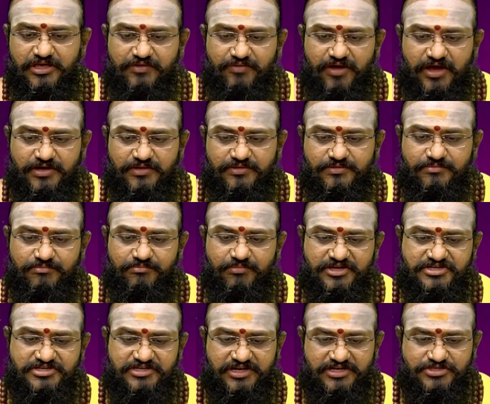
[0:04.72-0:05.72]
ఈ వారం
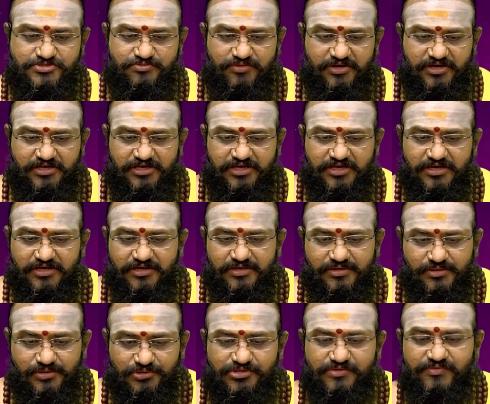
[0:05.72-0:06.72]
మేషరాశి వారికి
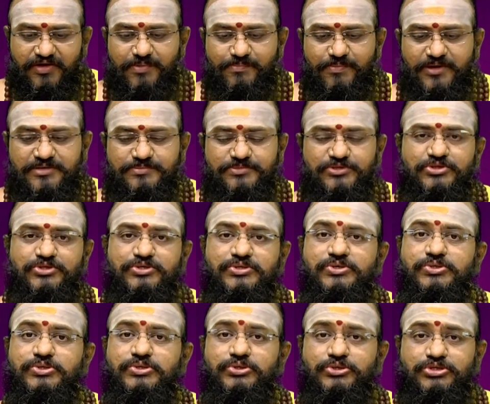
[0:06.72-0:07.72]
వృత్తి వ్యాపారం ముందు
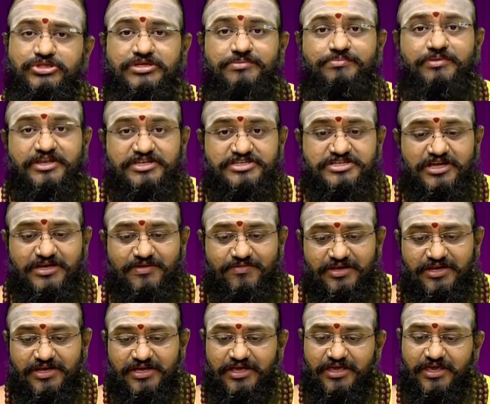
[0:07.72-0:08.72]
నూతన పరిచయాల
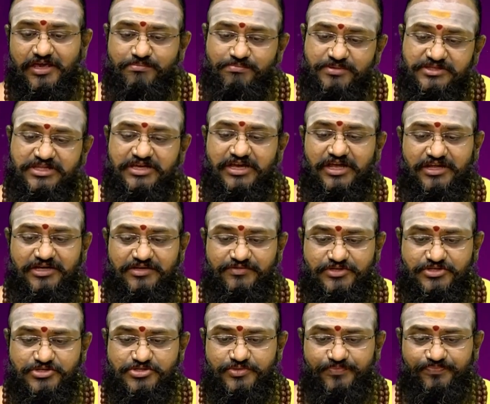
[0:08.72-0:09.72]
వలన ఇబ్బంది
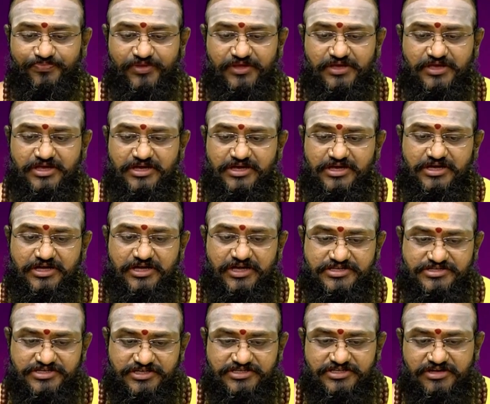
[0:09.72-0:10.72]
కలగవచ్చు
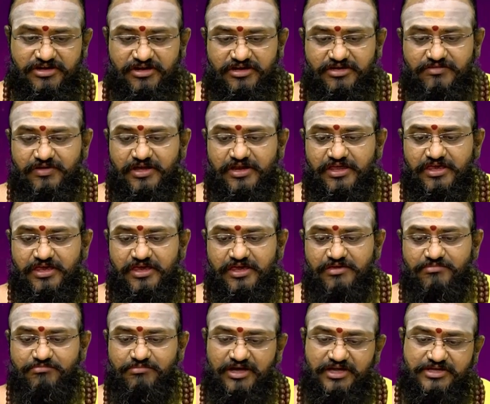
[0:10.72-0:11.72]
కన్స్ట్రక్షన్ రంగం వారికి
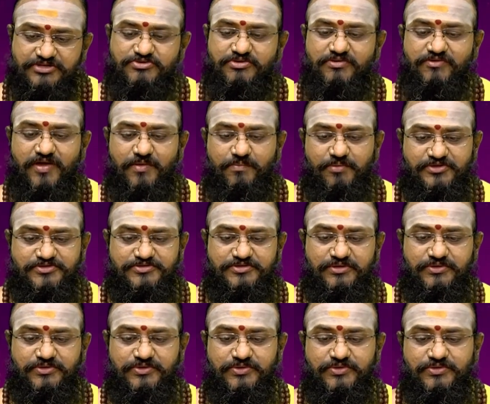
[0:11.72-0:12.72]
భాగస్వామ్య
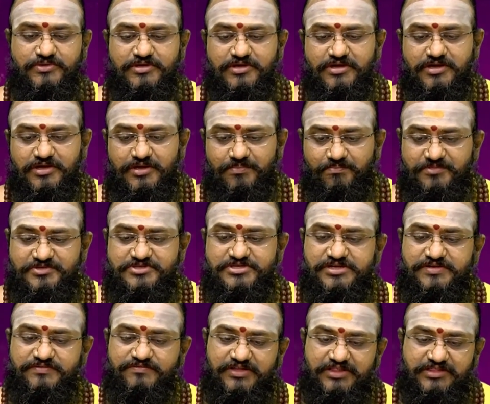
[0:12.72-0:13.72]
వ్యాపారస్తులకు
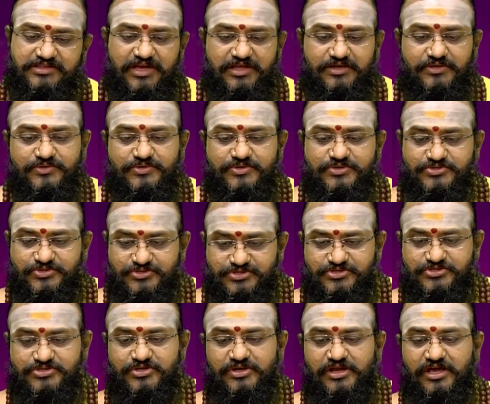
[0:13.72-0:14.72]
మిశ్రమ ఫలితాలు
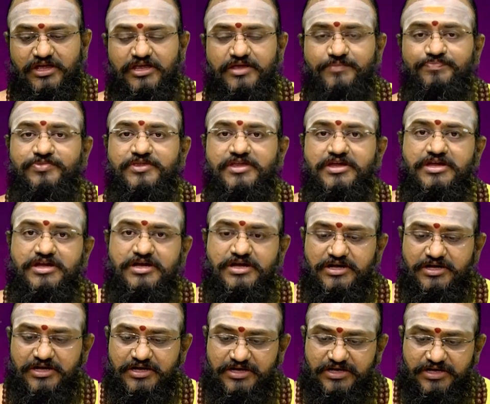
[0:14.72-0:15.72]
సూచిస్తున్నాయి
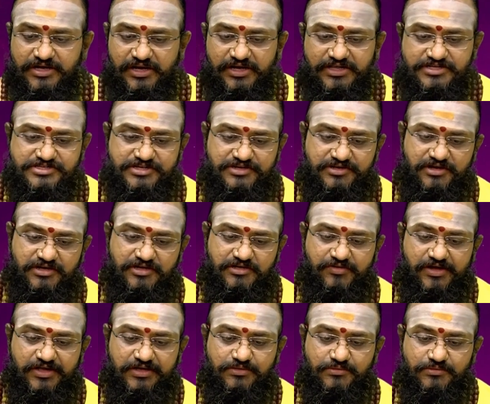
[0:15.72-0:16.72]
రియల్ ఎస్టేట్
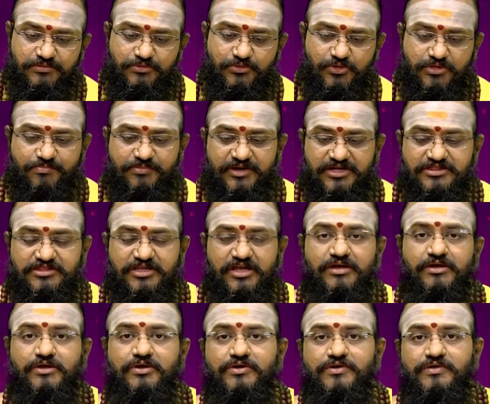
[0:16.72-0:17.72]
రంగం వారి దూర
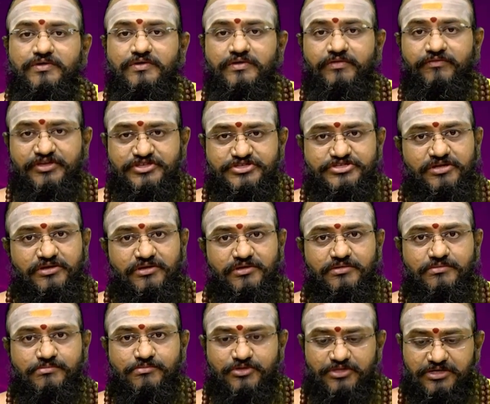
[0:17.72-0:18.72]
ప్రాంతాల్లో
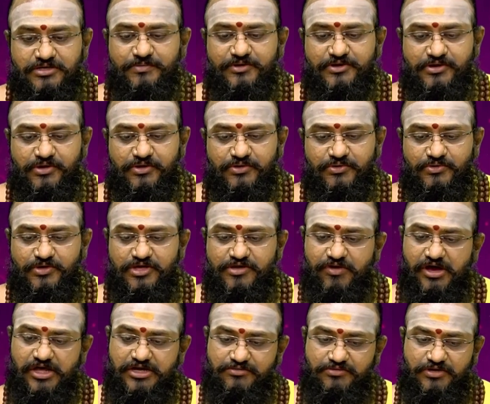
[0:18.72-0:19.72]
వెంచర్లు మొదలుపెట్టుటకు ఈ
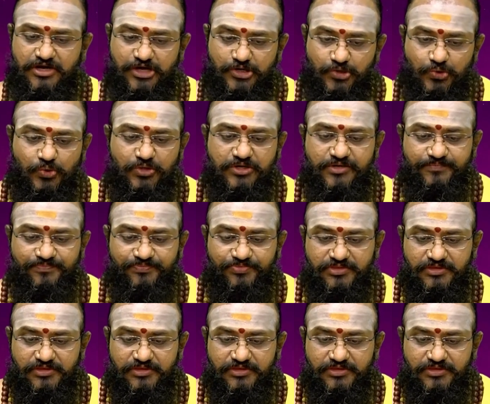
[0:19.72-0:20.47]
వారం అనుకూలం